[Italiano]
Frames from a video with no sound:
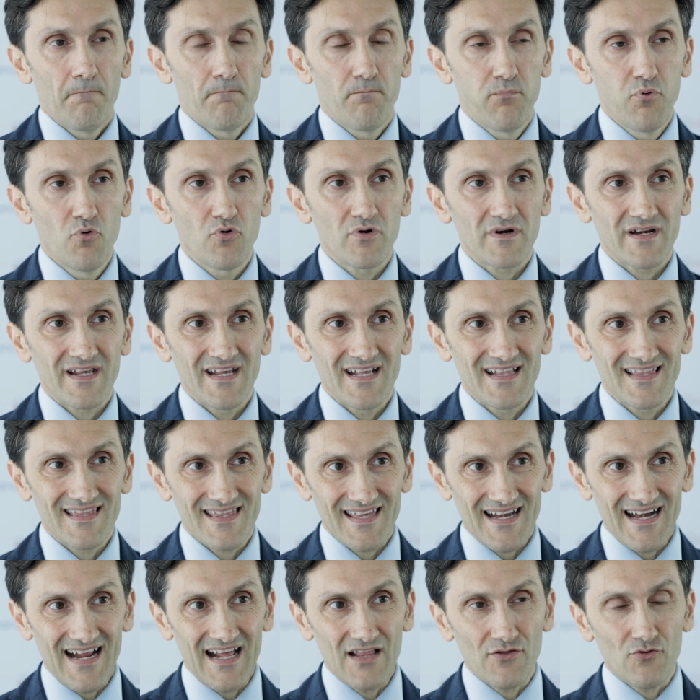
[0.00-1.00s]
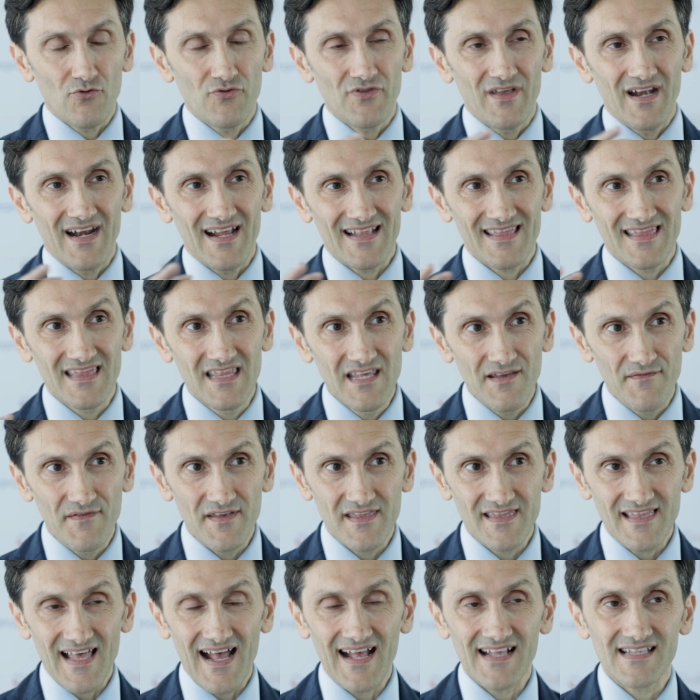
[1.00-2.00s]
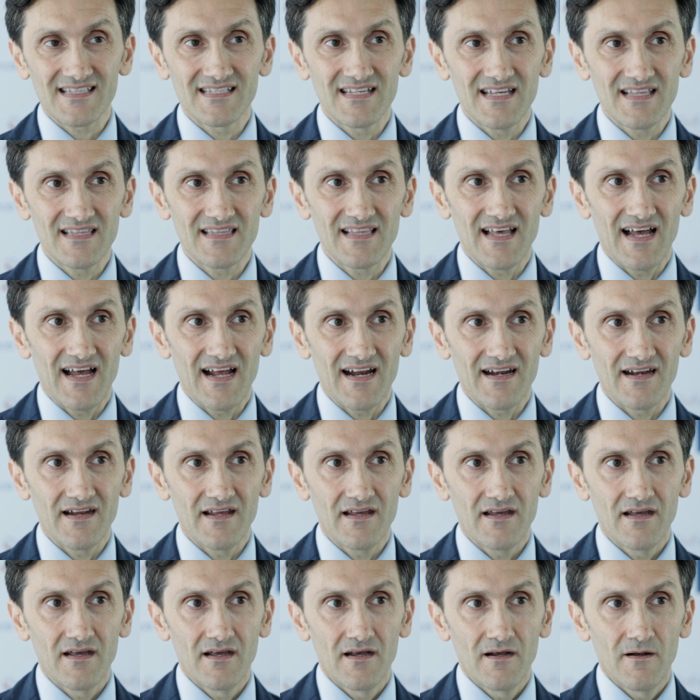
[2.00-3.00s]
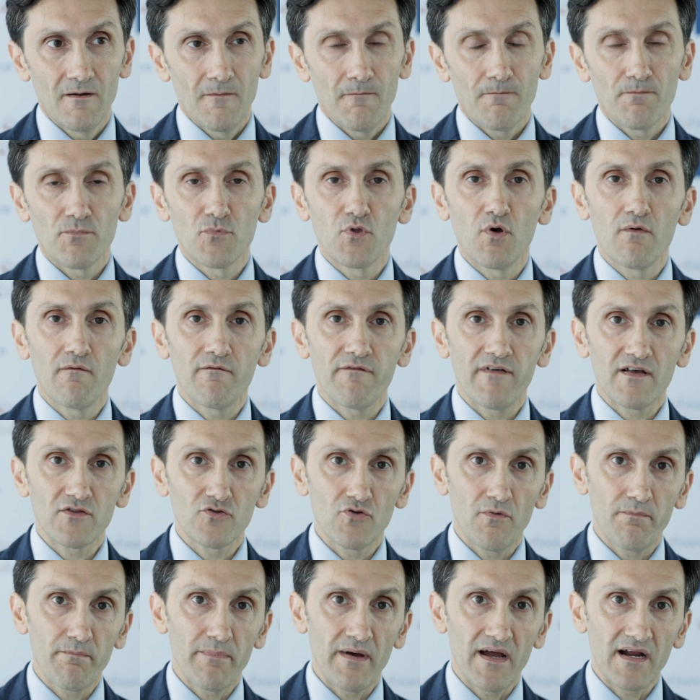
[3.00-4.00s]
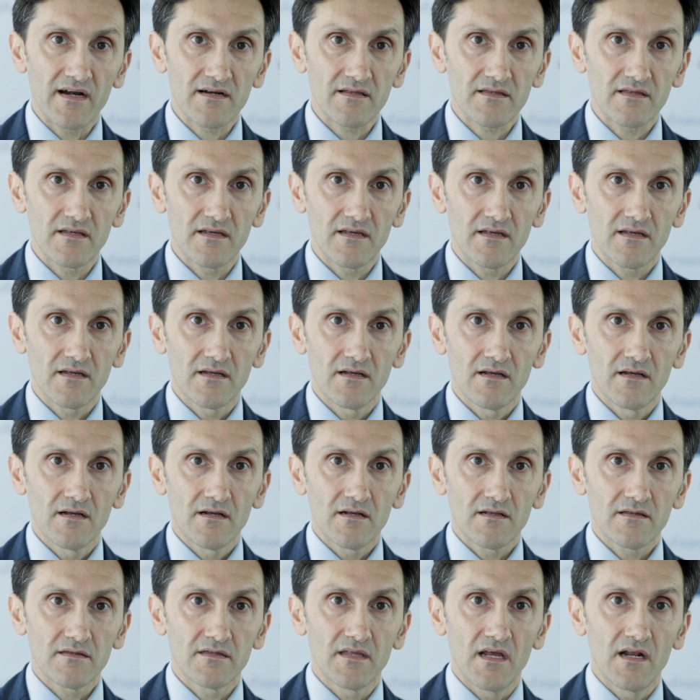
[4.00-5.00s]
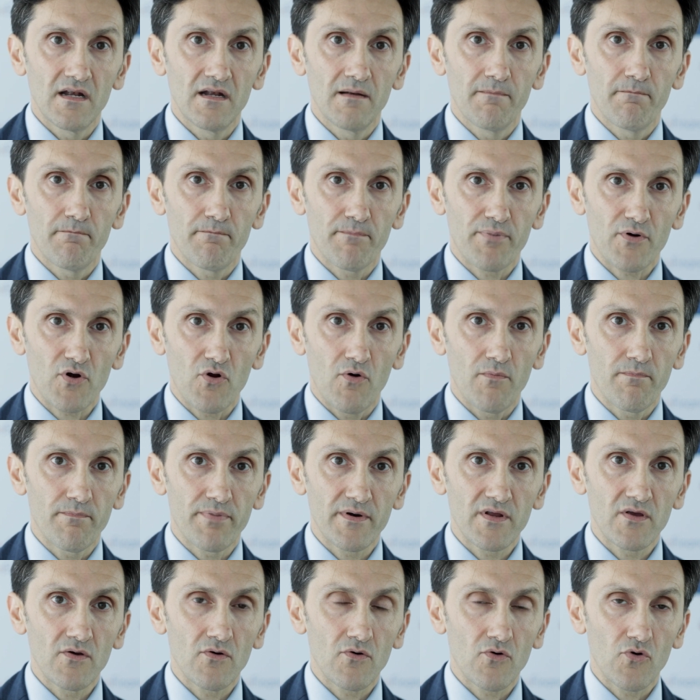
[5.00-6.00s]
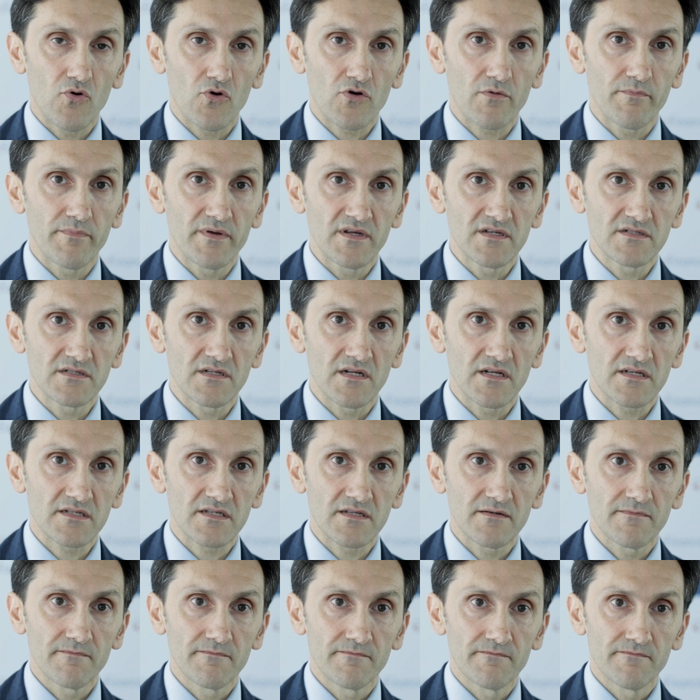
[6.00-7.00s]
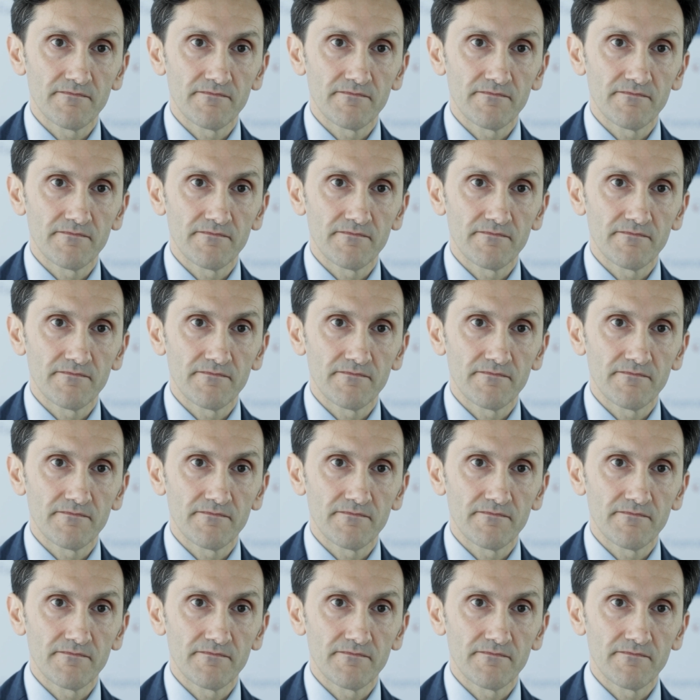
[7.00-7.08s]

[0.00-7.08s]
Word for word: pur rientrando nell'attività aziendale non fanno parte di del proprio core business.